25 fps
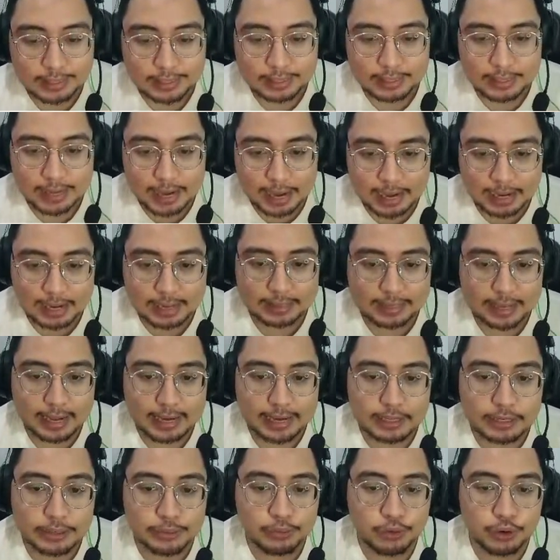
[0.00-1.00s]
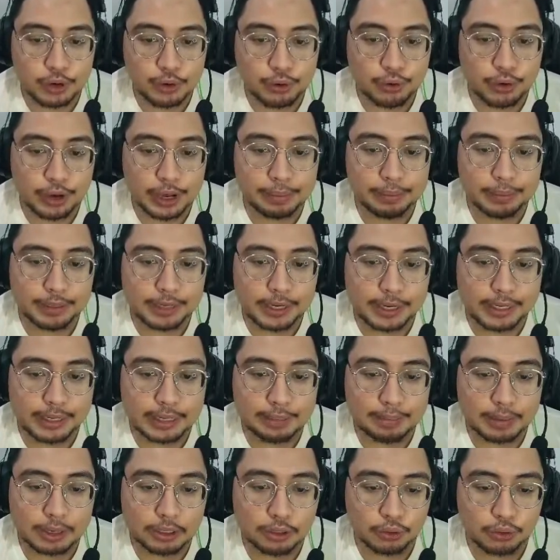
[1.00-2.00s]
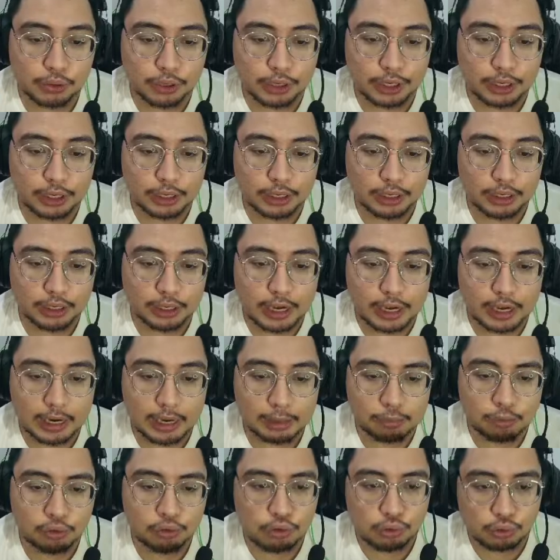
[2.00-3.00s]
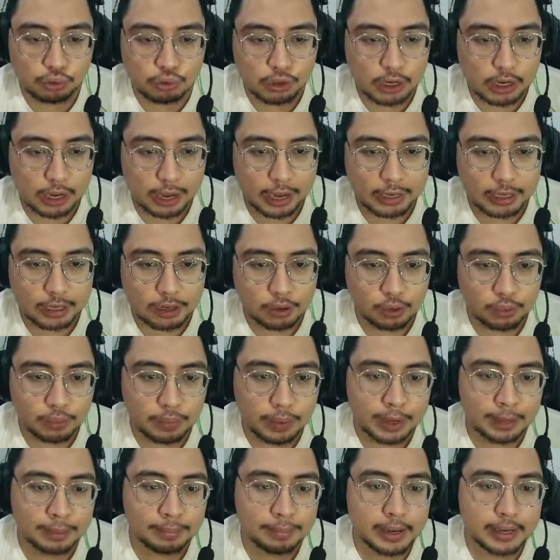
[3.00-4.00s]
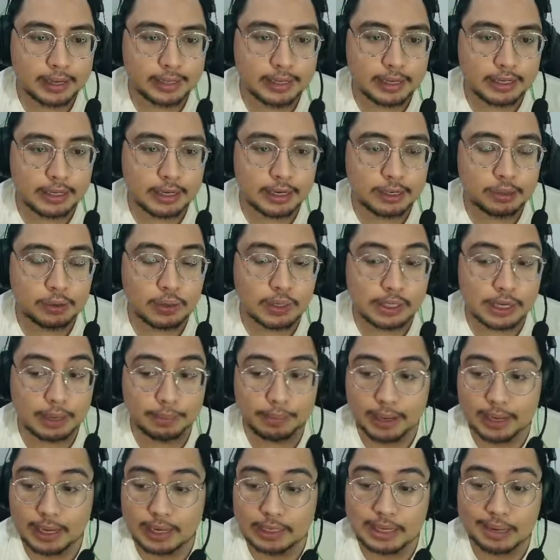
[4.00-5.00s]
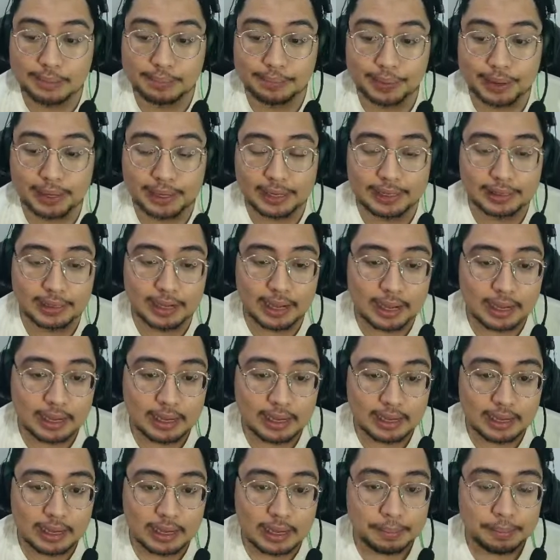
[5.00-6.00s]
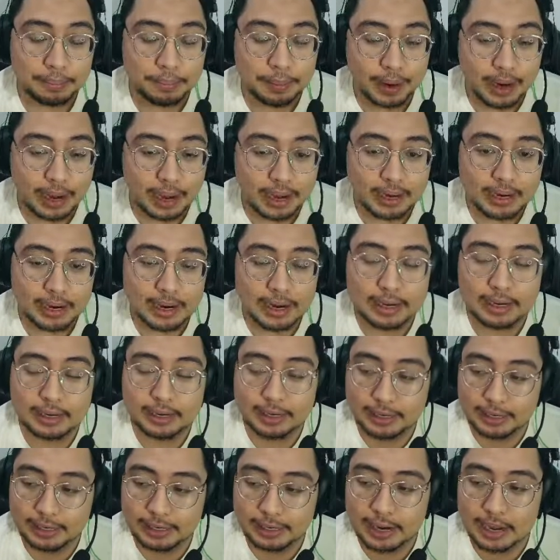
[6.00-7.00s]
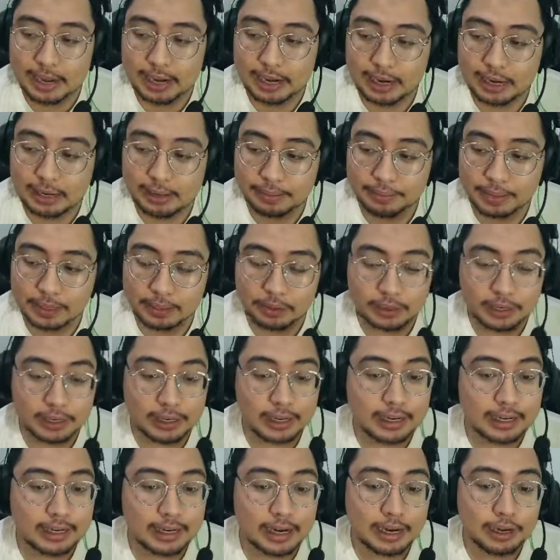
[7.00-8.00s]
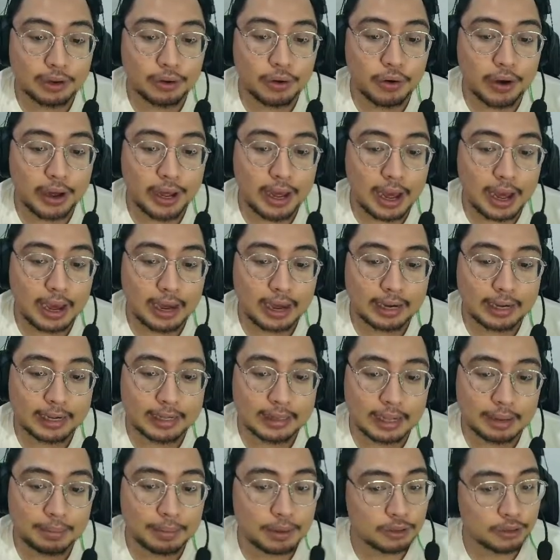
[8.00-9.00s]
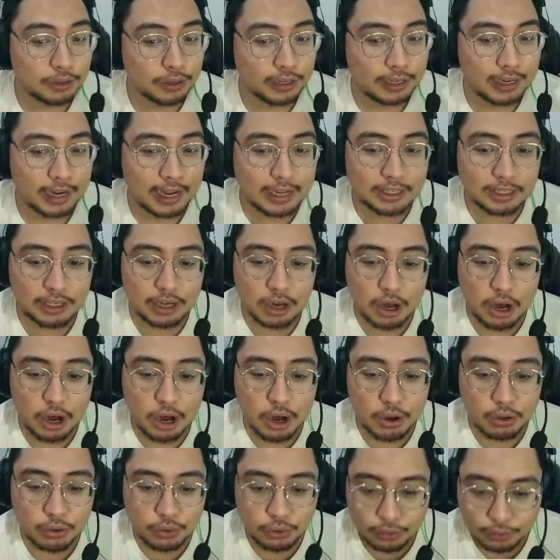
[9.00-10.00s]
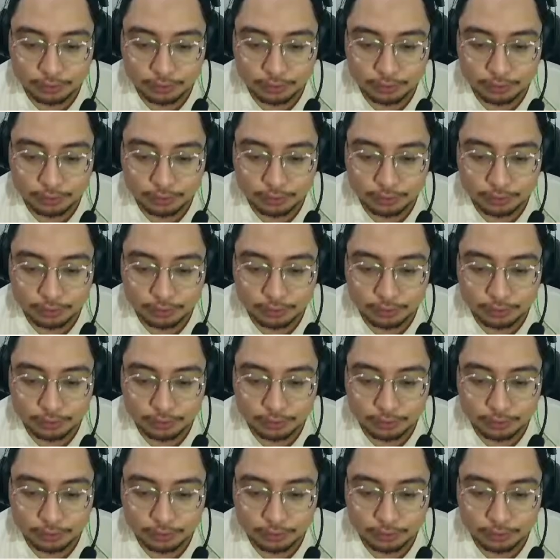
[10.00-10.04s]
dan nanti ada sebuah gua yang bisa kita masuki. Ini karena musuhnya kayaknya lumayan banyak, jadi gue skip aja sampai kita berada di dalam atau di dekat dari gua yang akan kita masuki. Let's go!